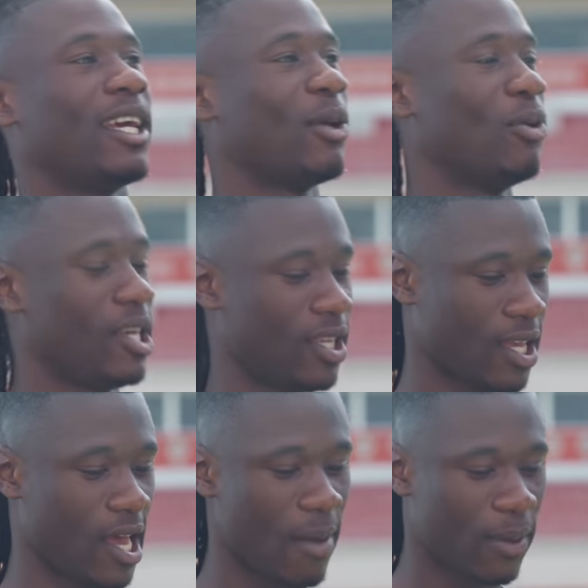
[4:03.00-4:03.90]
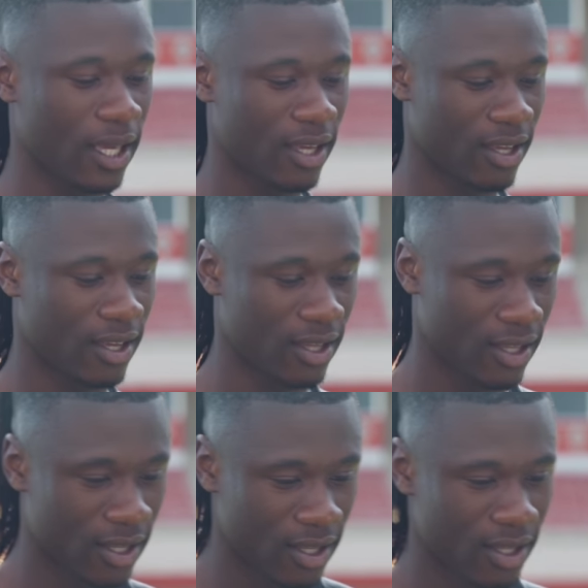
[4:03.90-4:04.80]
le Riolet. Après euh,
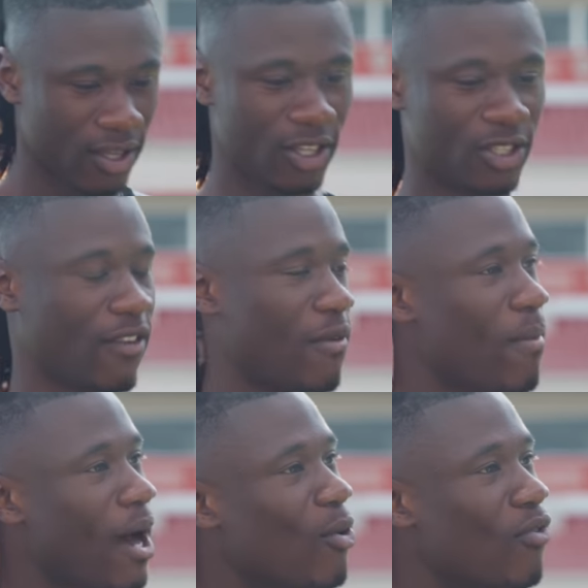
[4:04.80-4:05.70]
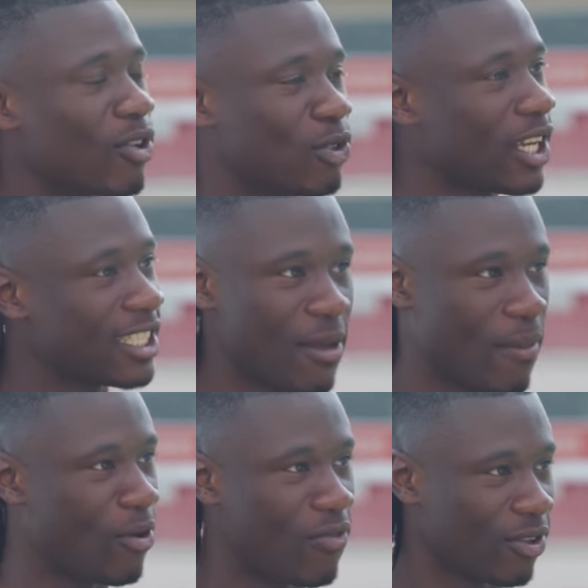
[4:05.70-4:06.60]
j'avais mal au ventre. Jusqu'à j'avais
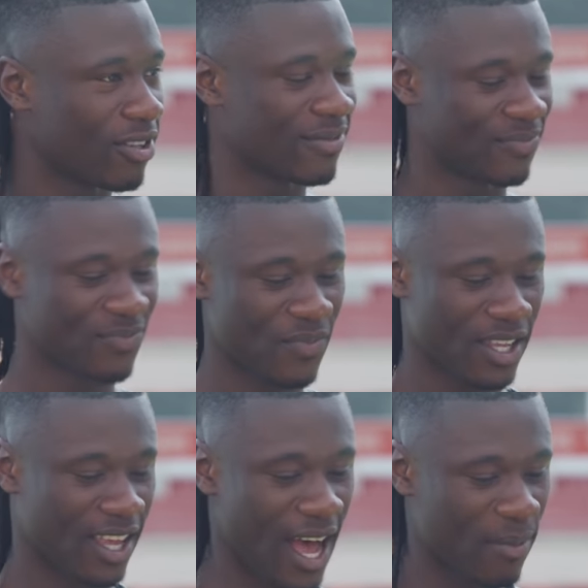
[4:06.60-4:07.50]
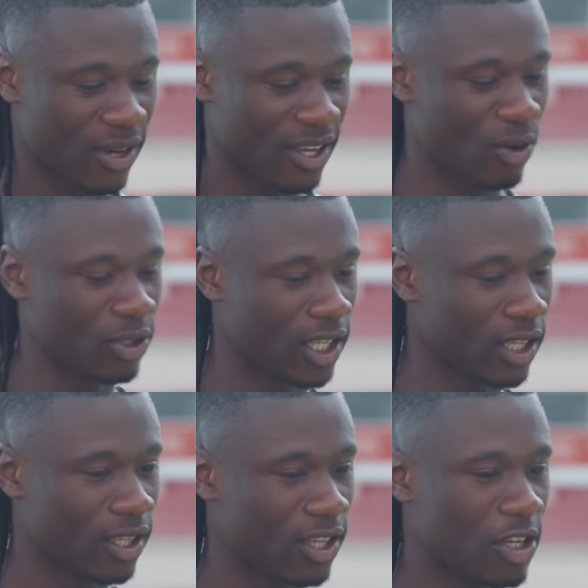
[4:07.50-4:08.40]
mal au ventre après causerie,
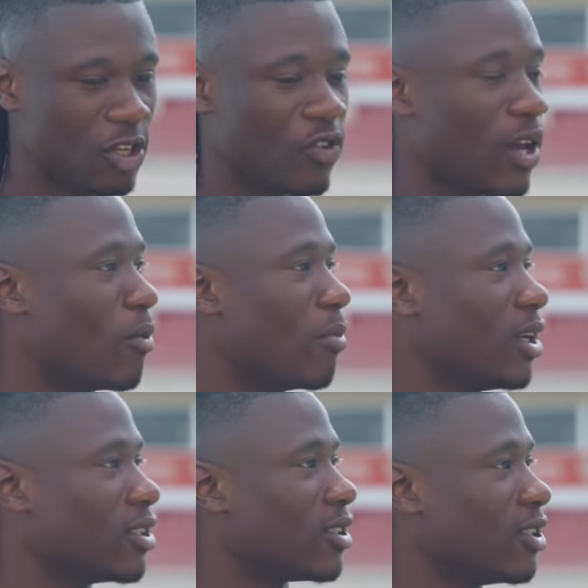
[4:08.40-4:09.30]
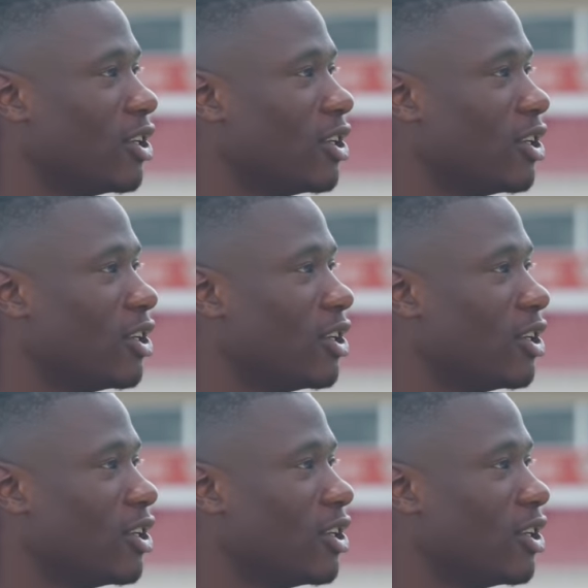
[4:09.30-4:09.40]
a mon blaze.